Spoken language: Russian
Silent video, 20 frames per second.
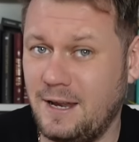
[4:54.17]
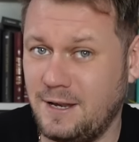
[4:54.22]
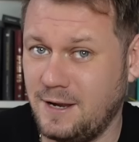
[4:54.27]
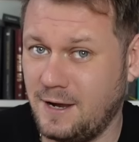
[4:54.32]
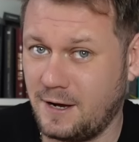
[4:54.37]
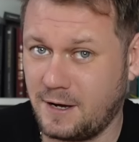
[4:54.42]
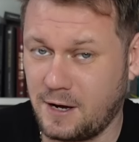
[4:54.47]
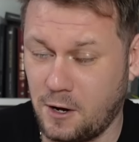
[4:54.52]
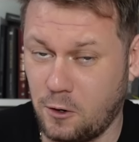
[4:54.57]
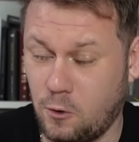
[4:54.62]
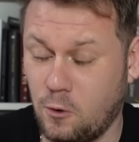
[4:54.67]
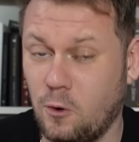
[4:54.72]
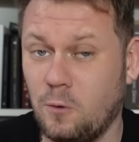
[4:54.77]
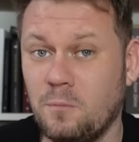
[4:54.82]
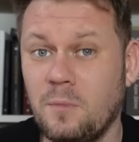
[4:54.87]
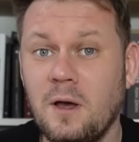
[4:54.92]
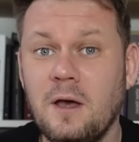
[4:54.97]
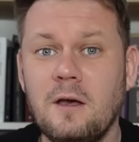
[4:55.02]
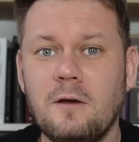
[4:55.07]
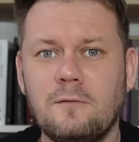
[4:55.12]
ни о
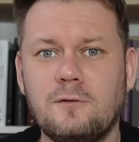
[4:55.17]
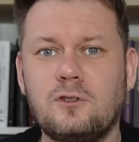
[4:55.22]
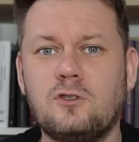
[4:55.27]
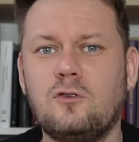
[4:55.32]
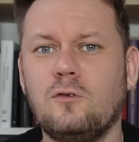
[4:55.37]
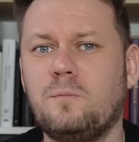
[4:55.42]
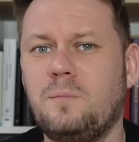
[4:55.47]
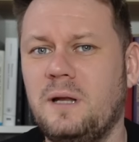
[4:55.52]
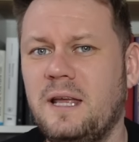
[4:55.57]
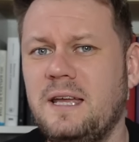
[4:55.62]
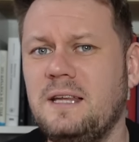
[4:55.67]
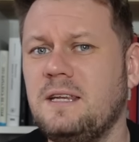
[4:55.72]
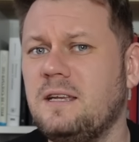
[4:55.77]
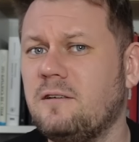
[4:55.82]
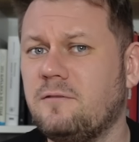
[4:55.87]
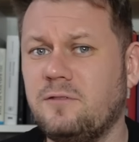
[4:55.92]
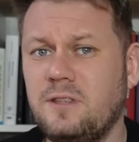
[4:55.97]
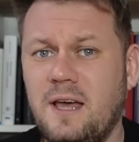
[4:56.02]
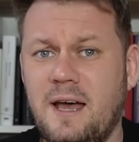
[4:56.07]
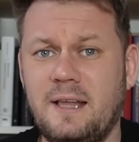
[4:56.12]
каком вступлении
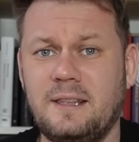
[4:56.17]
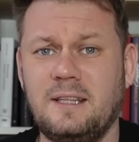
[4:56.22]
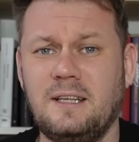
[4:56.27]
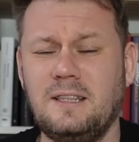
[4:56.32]
в НАТО.